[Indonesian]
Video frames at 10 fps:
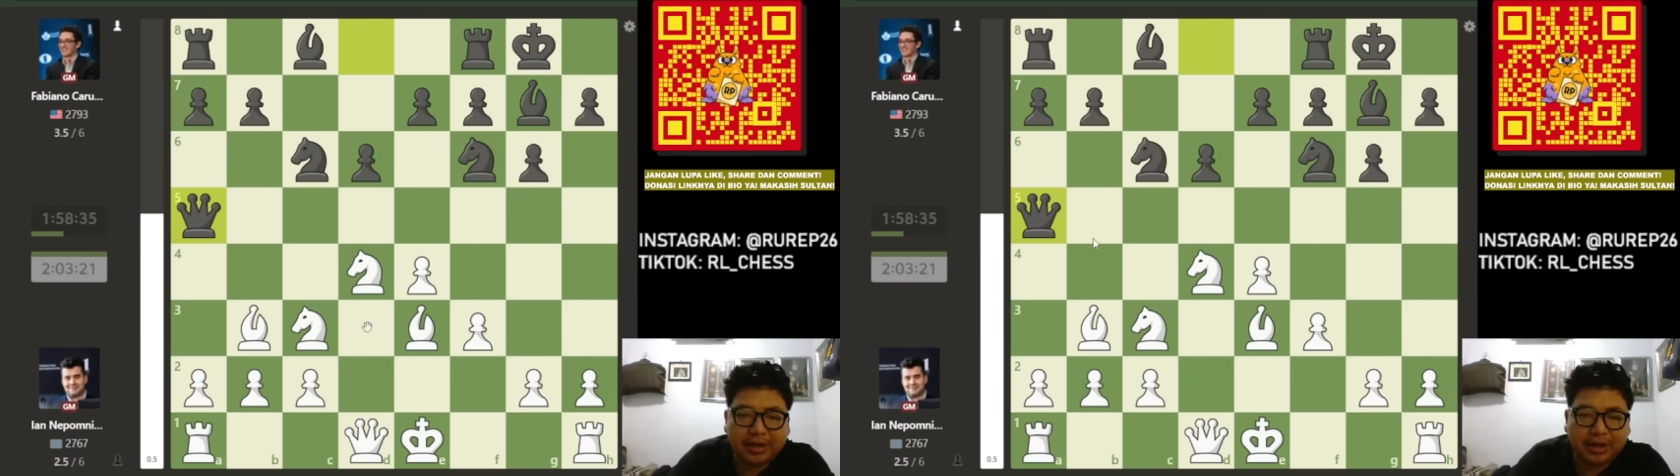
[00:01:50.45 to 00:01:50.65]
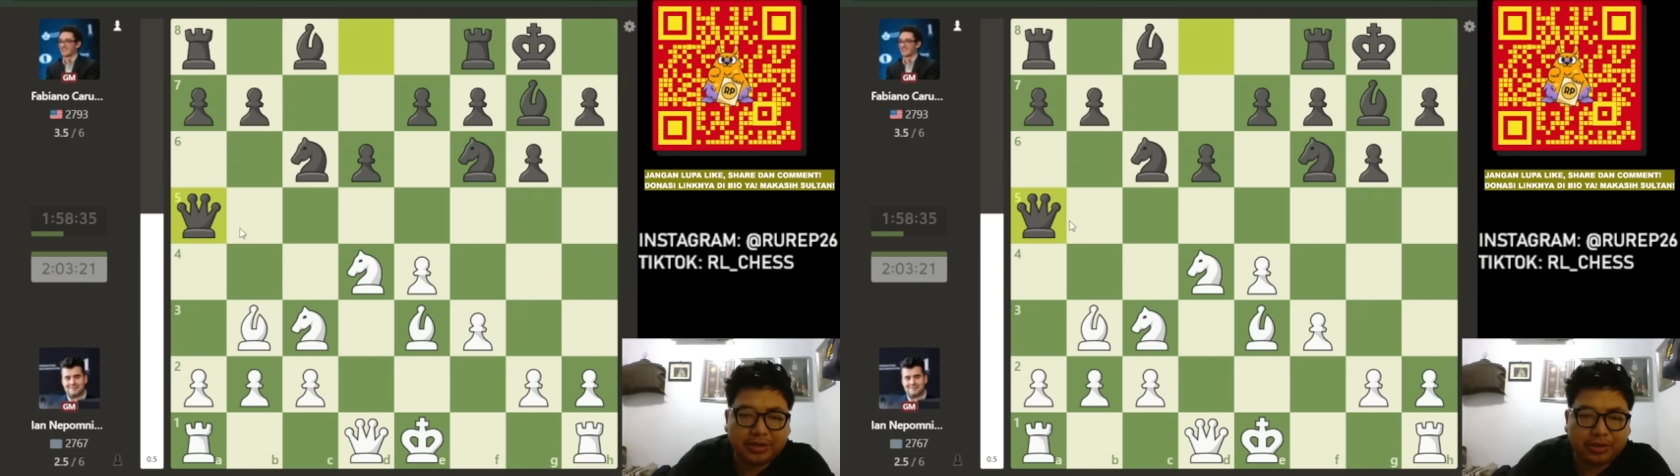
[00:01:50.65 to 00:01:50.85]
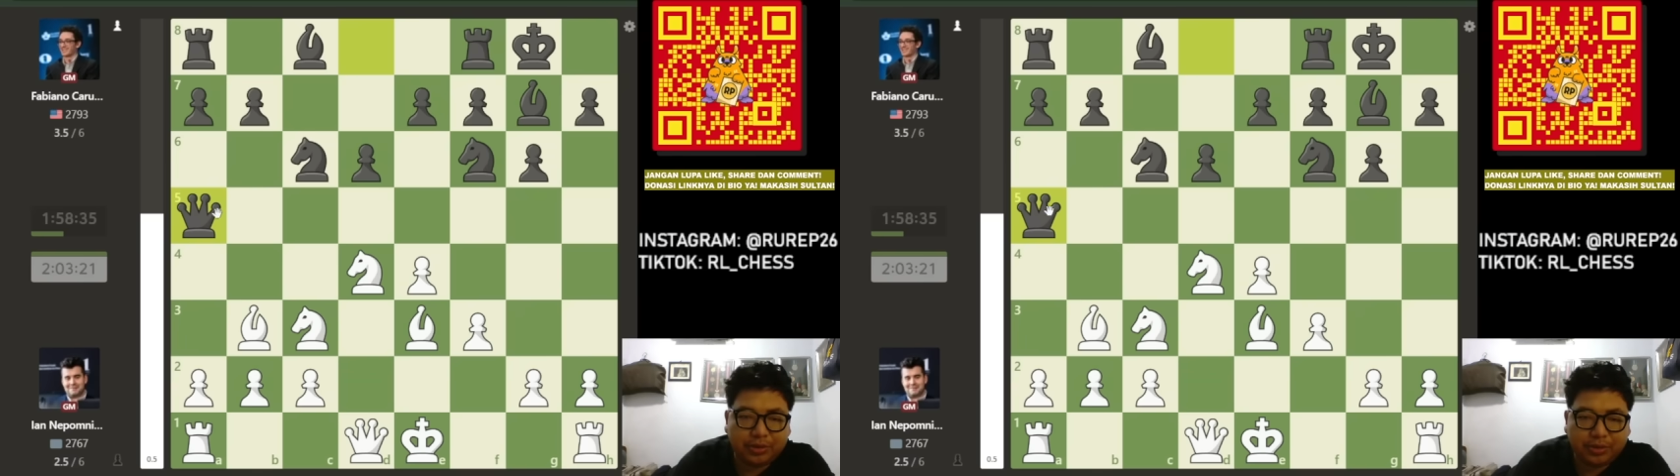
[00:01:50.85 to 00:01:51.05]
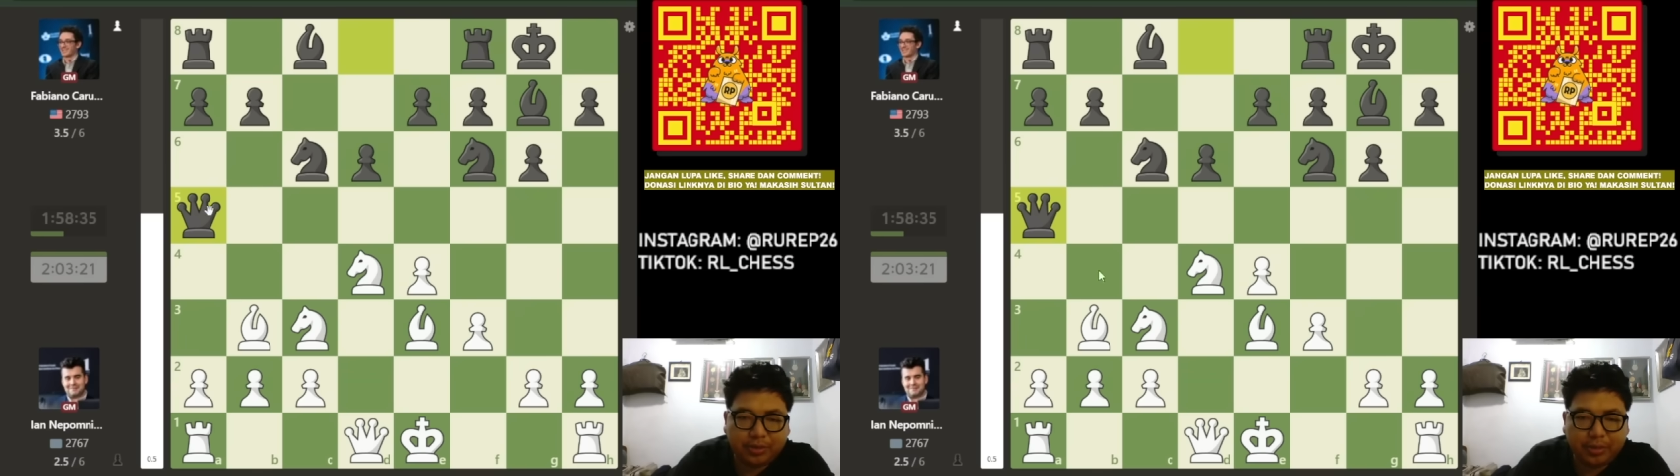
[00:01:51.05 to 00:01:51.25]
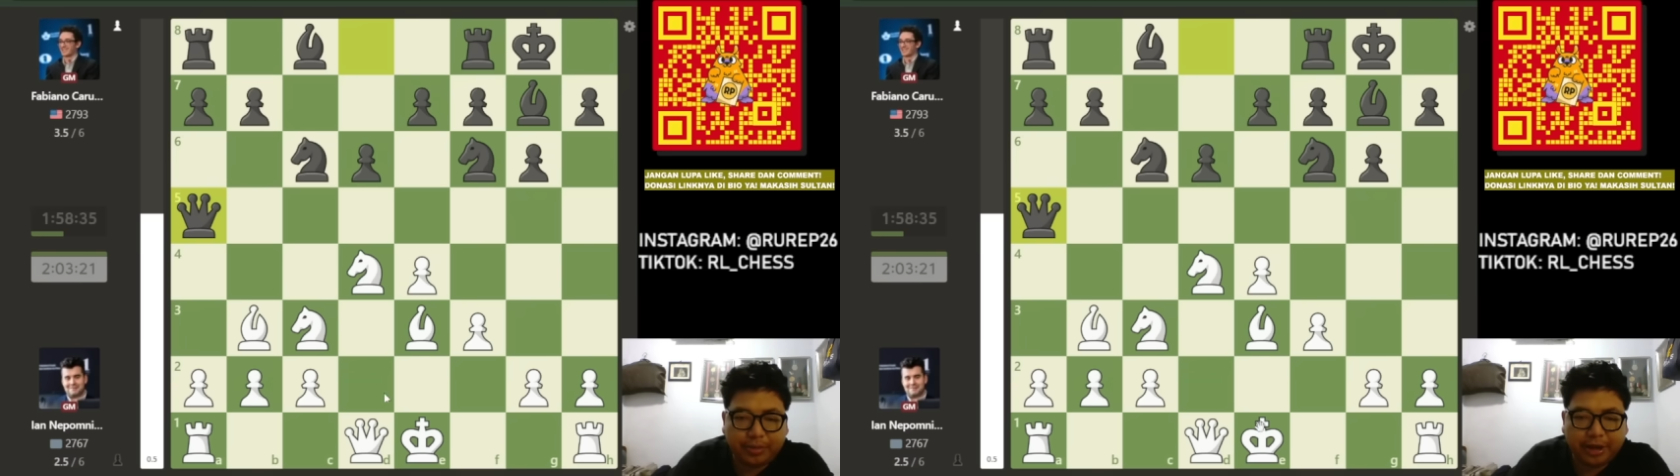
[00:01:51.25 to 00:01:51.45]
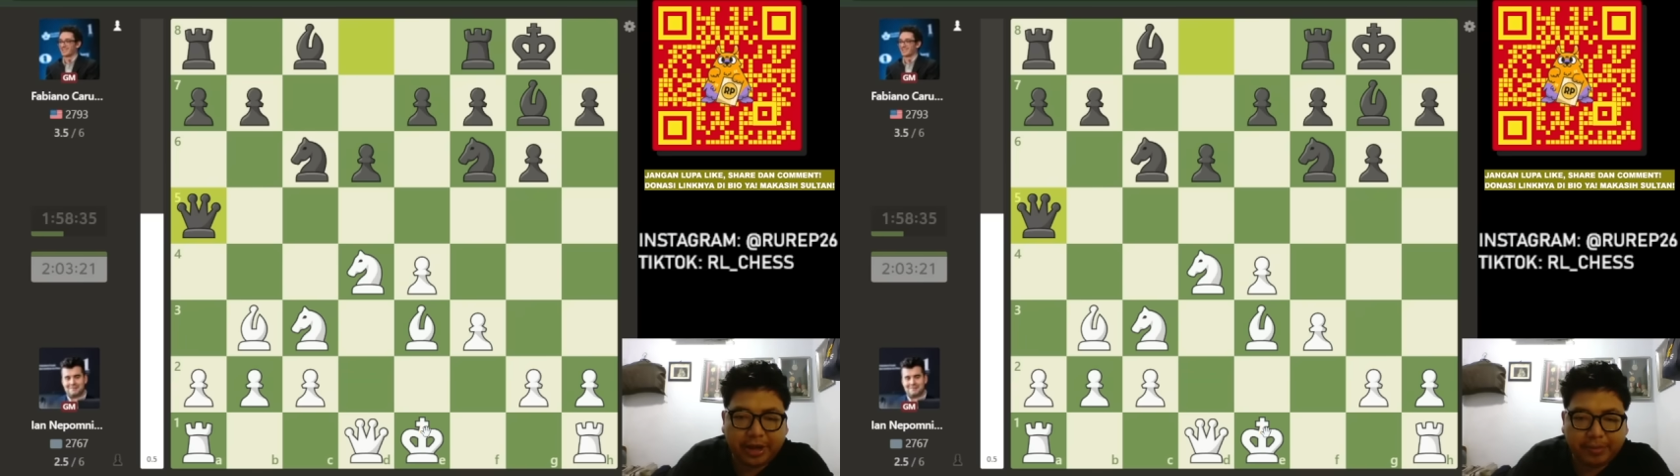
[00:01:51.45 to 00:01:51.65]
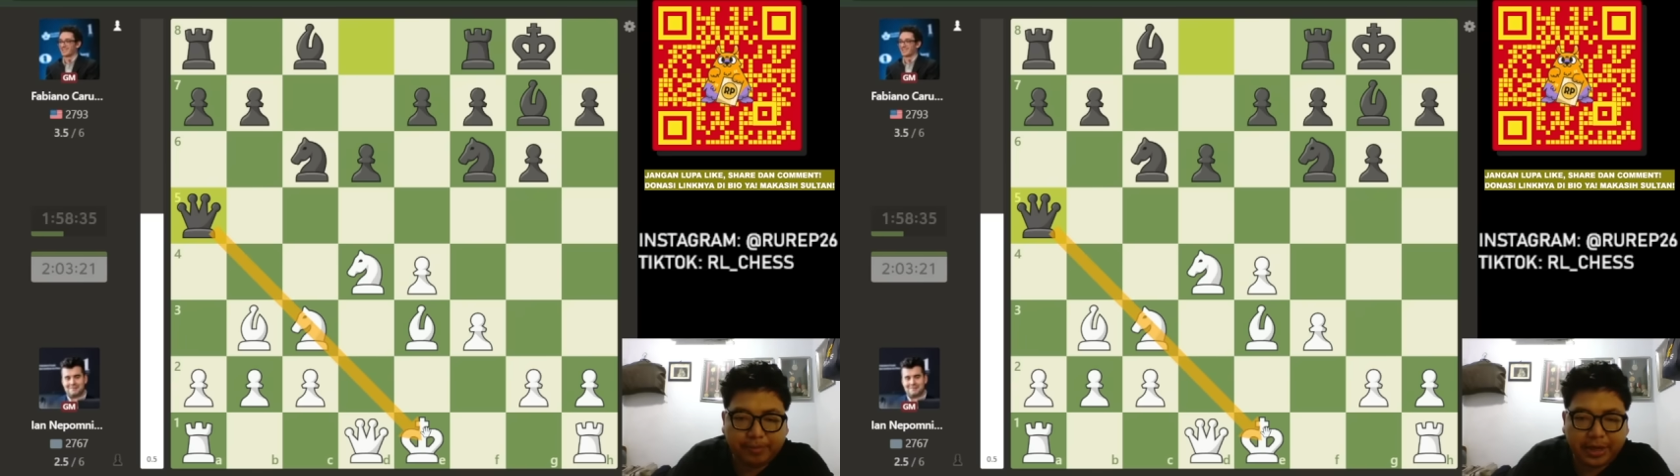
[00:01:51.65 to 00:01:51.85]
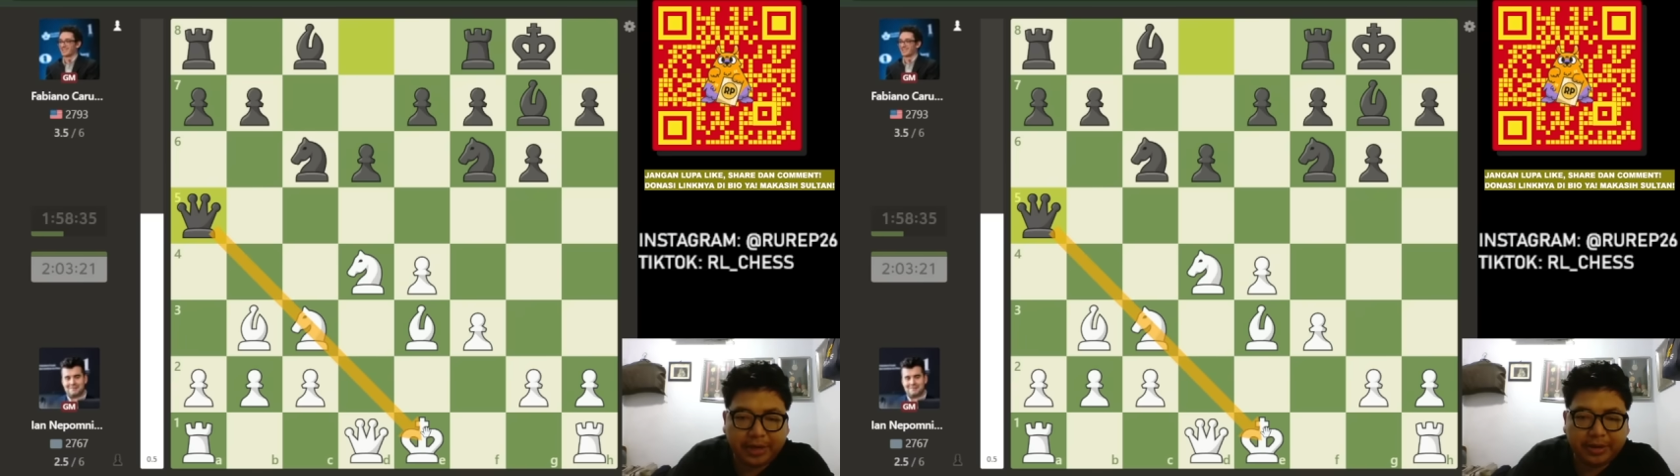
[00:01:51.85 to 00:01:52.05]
langsung memberikan pin.